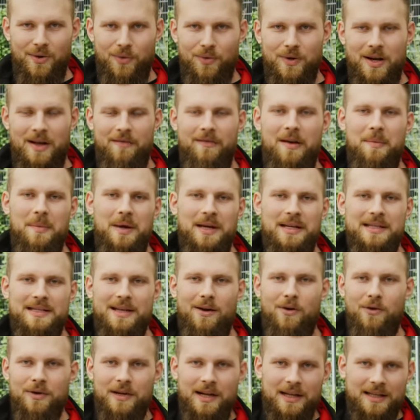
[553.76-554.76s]
oder wenn man es
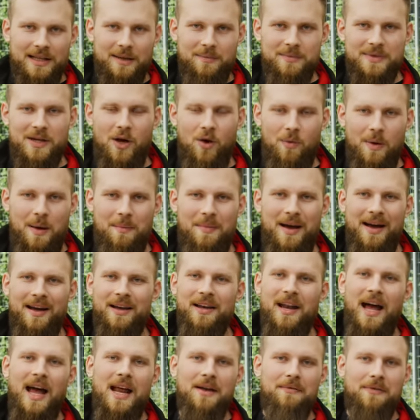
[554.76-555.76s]
auch nach dem
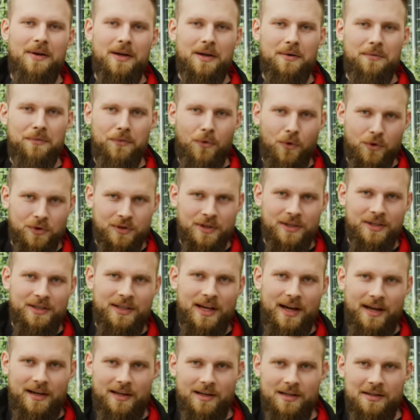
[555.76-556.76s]
Saubermachen einfach in
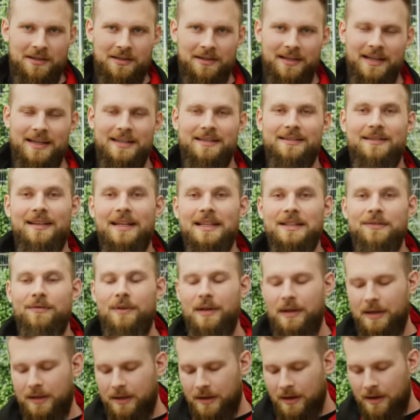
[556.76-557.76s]
Feuchtigkeit liegen lässt.
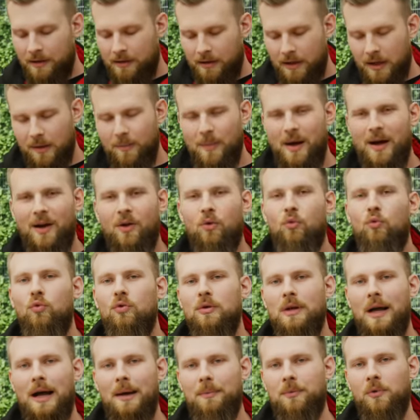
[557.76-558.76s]
Deswegen immer
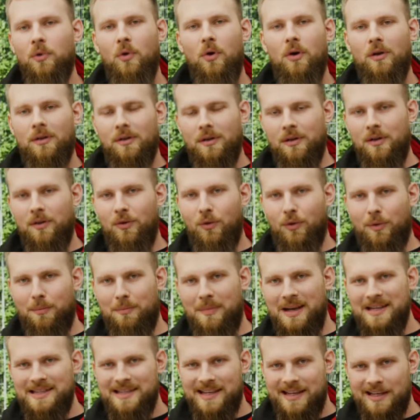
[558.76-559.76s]
gut abtrocknen und
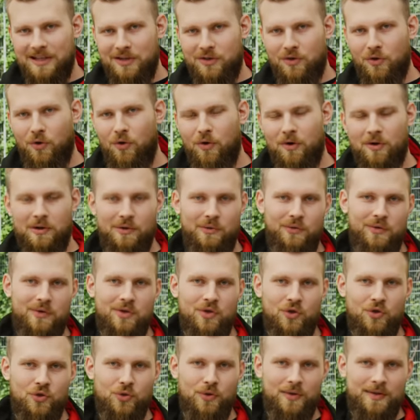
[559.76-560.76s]
Messer trocken und
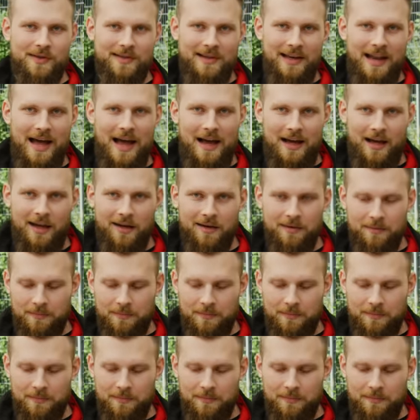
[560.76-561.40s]
geschützt lagern.